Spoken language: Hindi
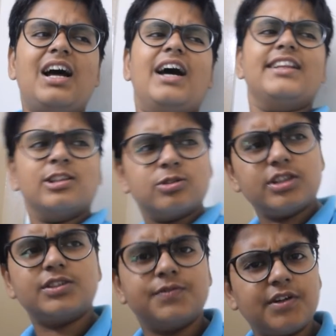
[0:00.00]
आई थिंक
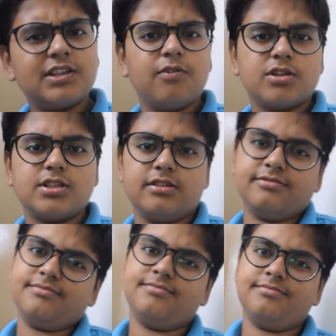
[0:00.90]
वर्थ वॉचिंग
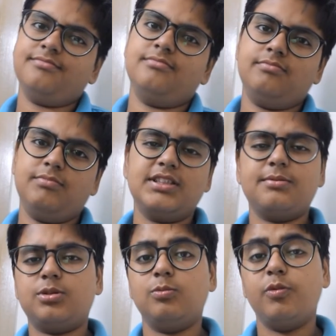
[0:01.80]
मेरे
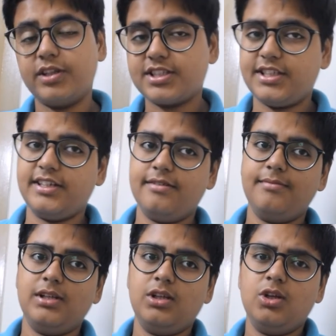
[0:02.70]
साथ तो मूवी अच्छी है
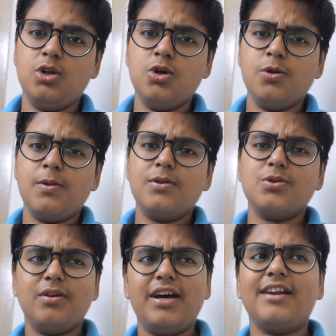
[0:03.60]

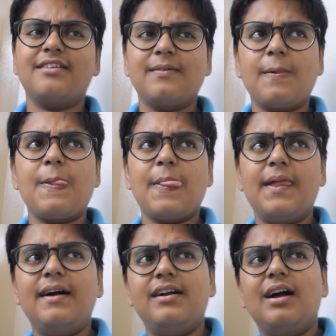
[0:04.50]
सो so,
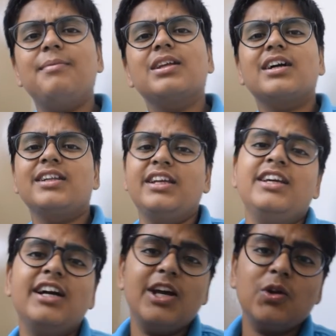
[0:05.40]
अभी तक
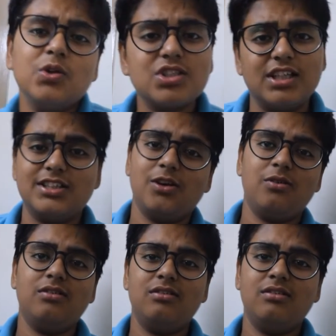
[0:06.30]
नहीं गए हो तो चले जाओ
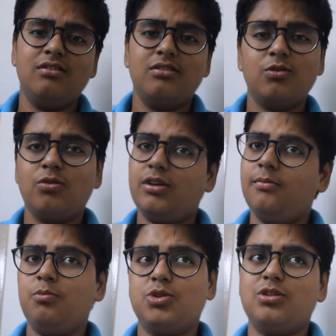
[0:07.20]
क्योंकि
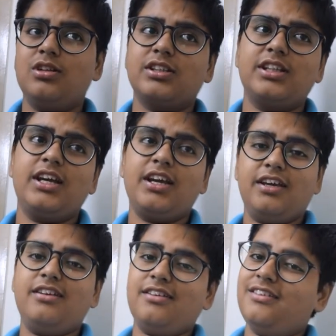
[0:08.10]
मुझे तो लगता है कि
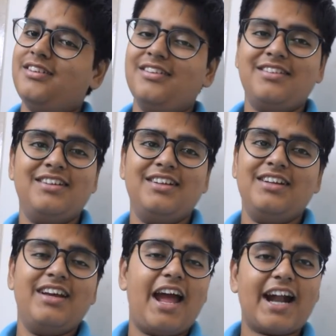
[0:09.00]

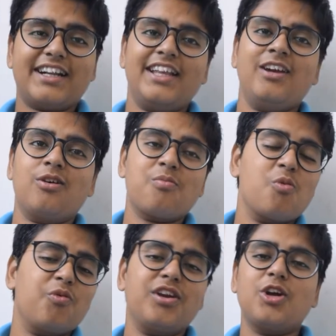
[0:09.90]
एक्टिंग और
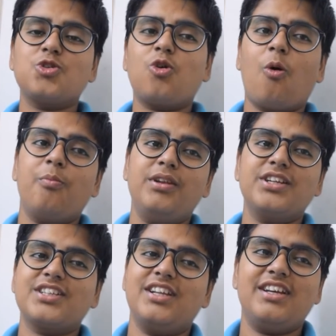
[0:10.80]
मूवी का जो
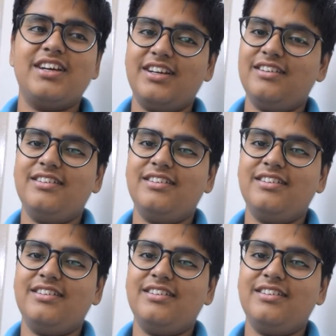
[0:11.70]
कॉम्बिनेशन है